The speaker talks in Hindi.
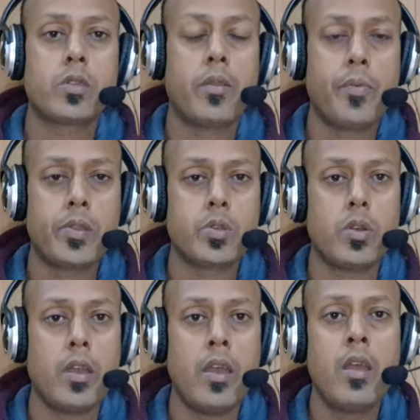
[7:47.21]
सल्फ़र जो
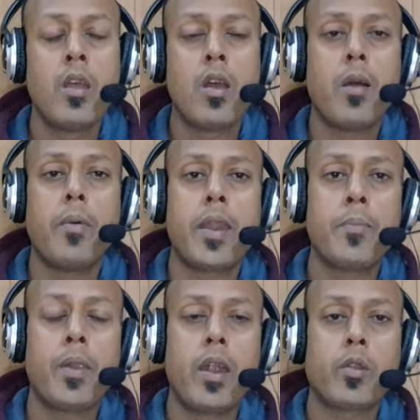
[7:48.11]
है हमारे
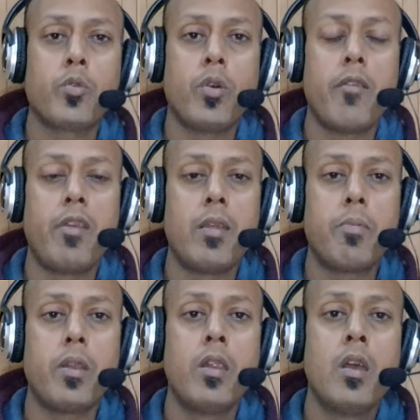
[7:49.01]
प्लांट को
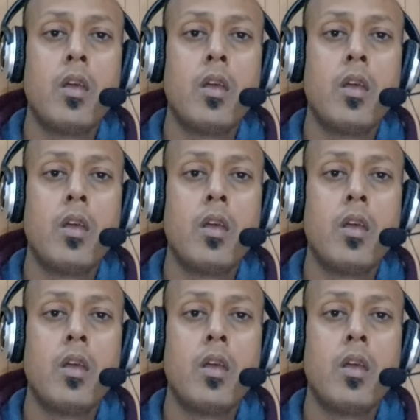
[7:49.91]
अवेलेबल